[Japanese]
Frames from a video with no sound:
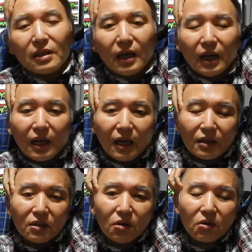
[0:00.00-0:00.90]
だから
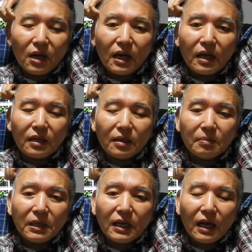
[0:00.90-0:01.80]
4日間、
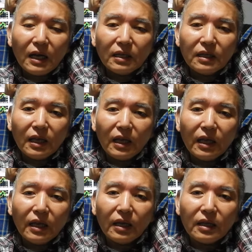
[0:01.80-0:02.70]
3日間
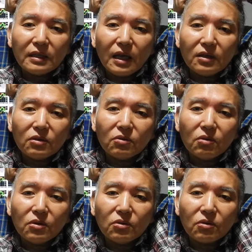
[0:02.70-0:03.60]
で30
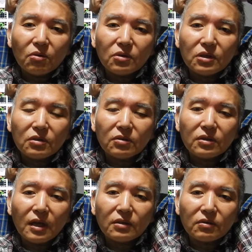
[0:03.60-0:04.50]
個以上投資する
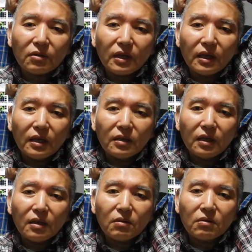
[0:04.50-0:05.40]
やつをね、
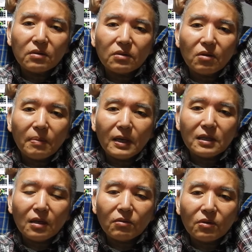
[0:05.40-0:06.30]
で、
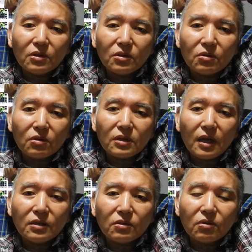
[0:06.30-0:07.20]
65%以上、
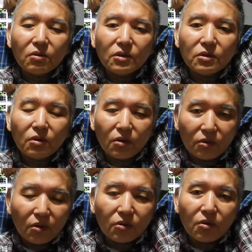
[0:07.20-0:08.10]
30個以上
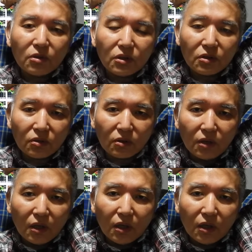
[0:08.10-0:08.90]
の投資数。